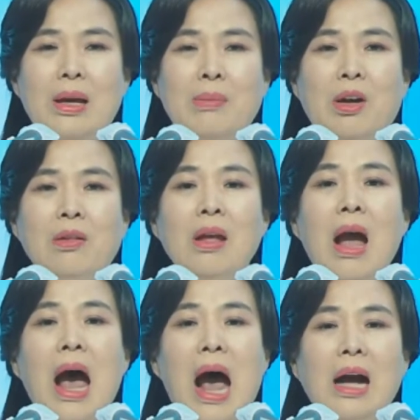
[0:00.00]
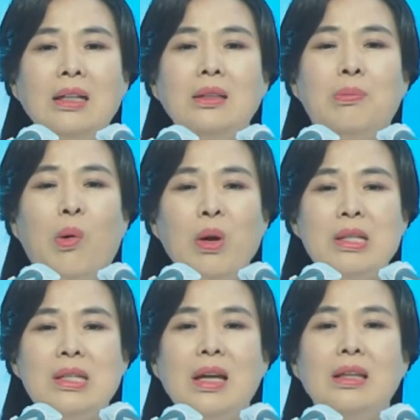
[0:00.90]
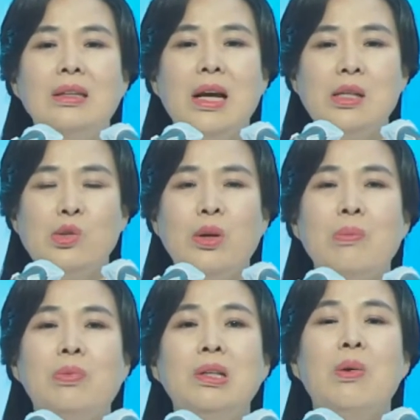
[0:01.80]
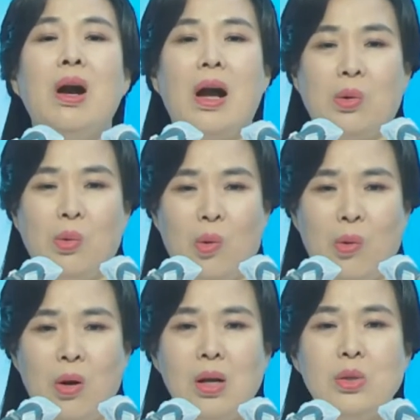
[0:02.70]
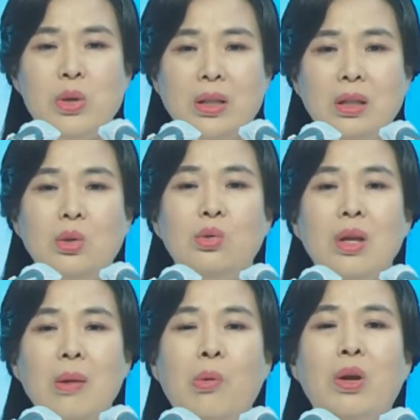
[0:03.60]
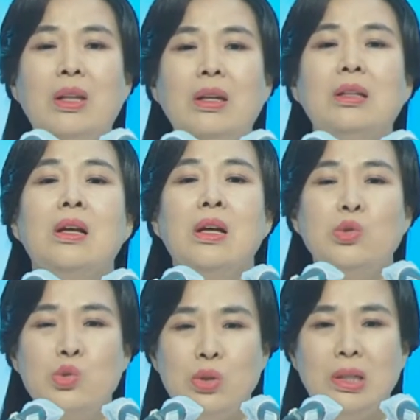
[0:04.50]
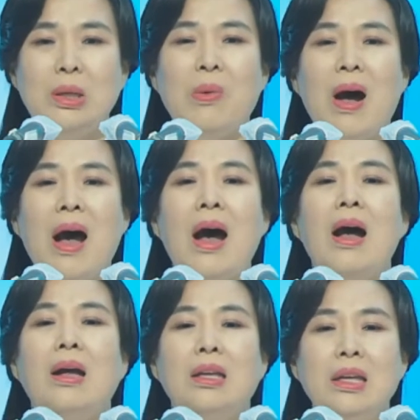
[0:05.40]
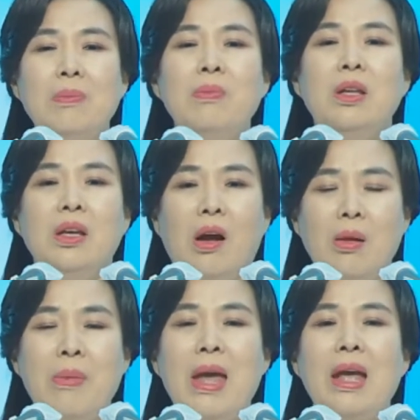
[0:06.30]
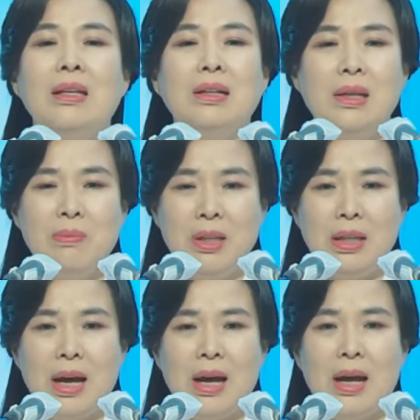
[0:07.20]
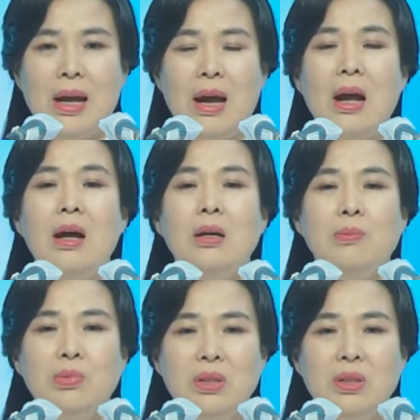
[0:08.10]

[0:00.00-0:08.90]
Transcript: 好比一棵树，恶就像看不见的地里的根，罪就像看得见的树枝和果子。